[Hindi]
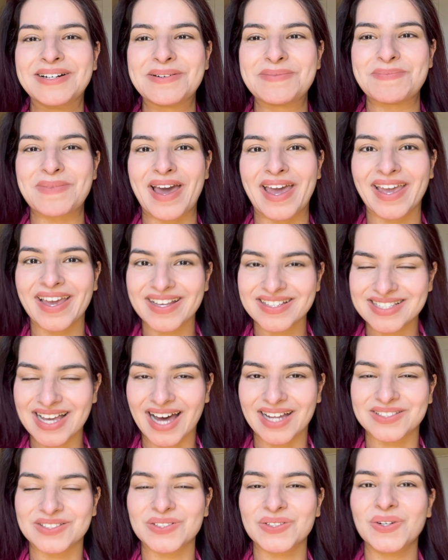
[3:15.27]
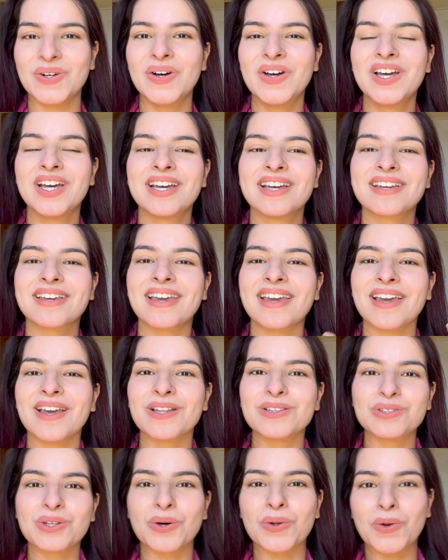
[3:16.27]
मैं ये चाहती हूँ कि
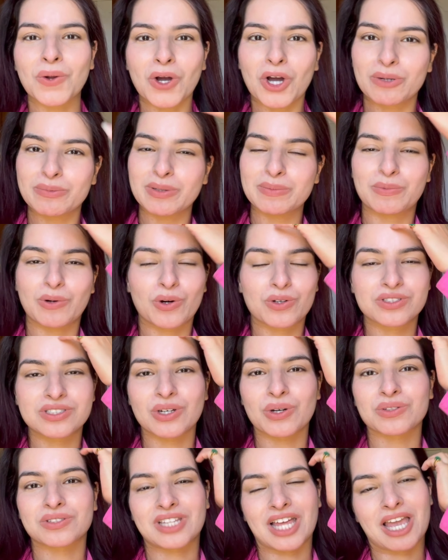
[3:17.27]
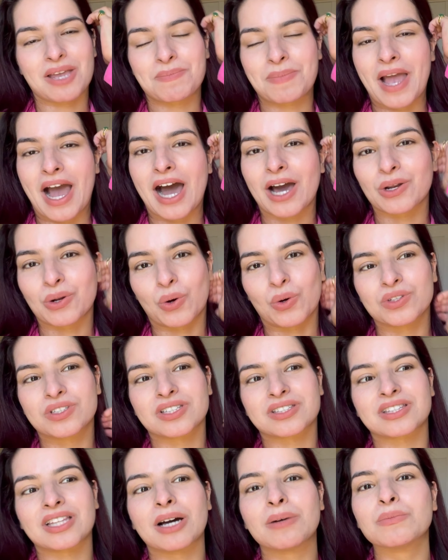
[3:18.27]
इन दोनों को भी बुक से उतना ही प्यार हो
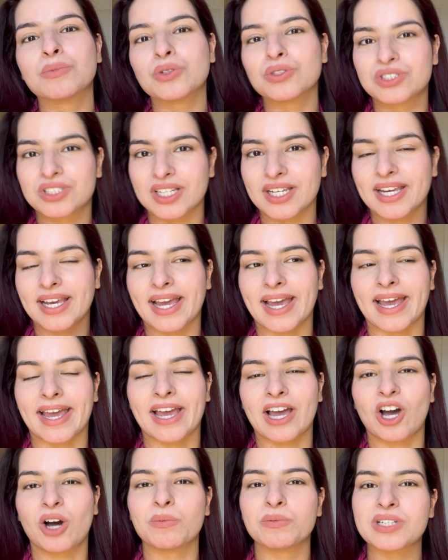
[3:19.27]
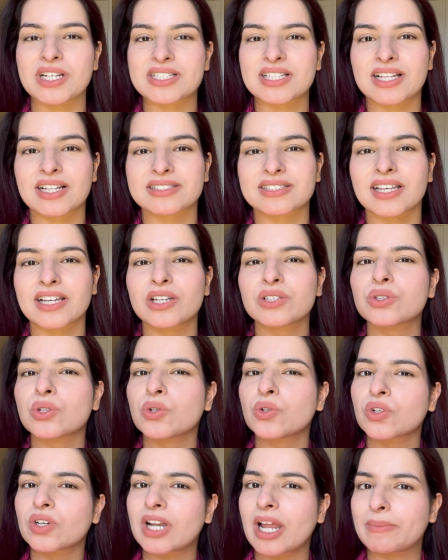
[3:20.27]
जितना मुझे है और मुझे ऐसा लगता है कि इन
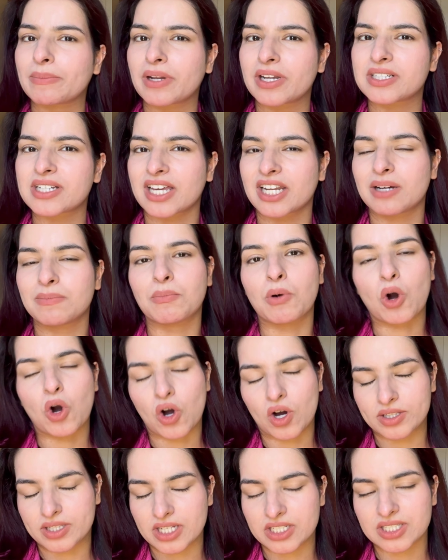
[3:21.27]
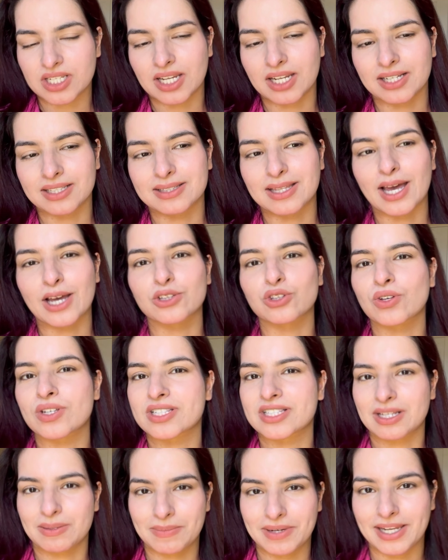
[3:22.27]
दोनों को लाइब्रेरी जाना बहुत अच्छा लगता है तो
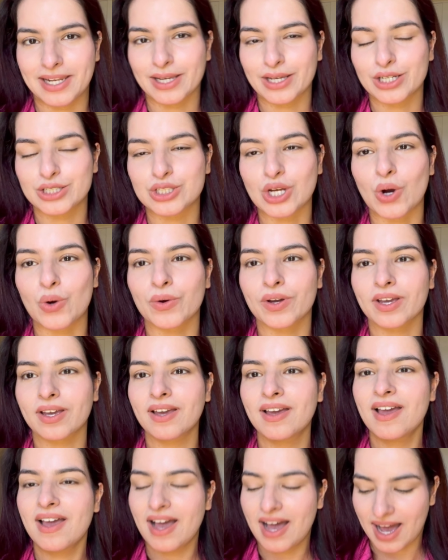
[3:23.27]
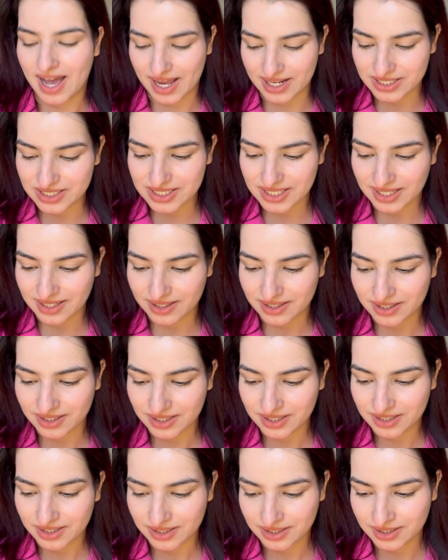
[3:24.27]
इसलिए मैं लेके जाऊंगी हाँ जी
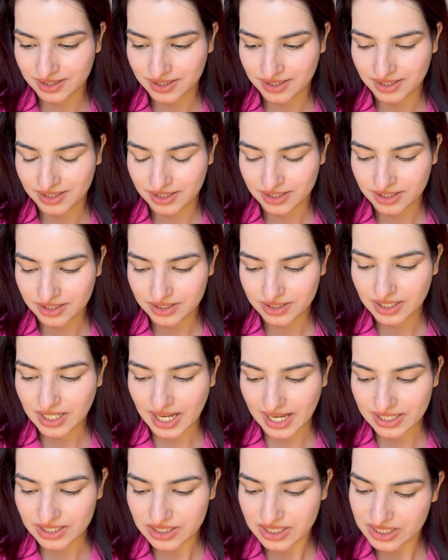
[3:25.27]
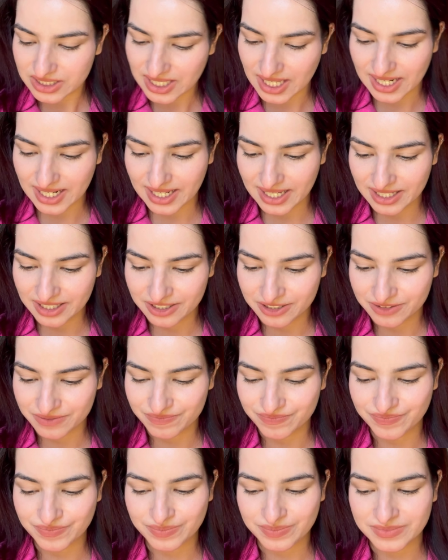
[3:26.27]
हाँ जी चले
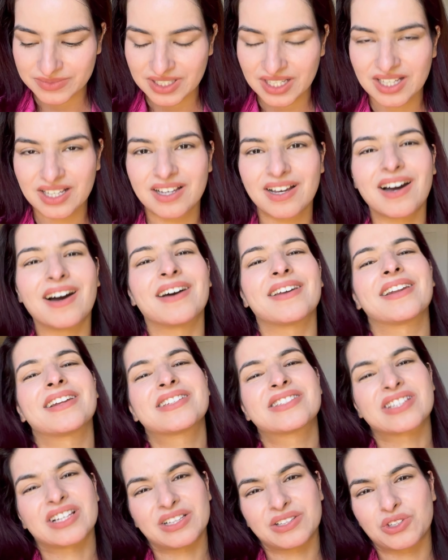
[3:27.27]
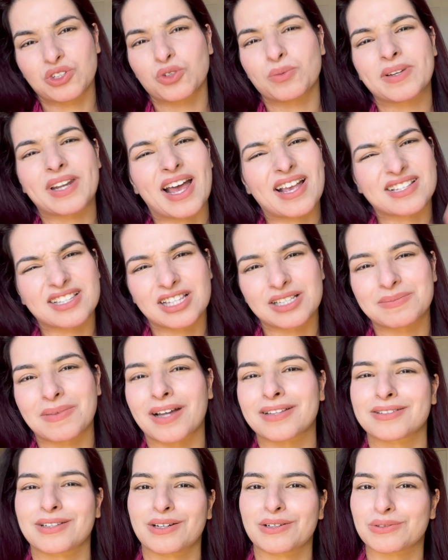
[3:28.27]
अरे चलती हूँ मैं रास्ते में
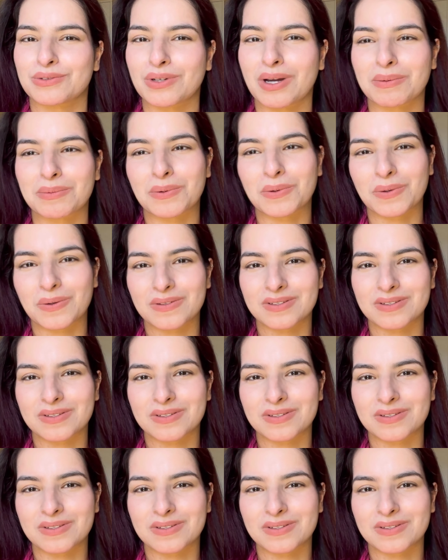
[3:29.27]
बात करती हूँ आप लोगों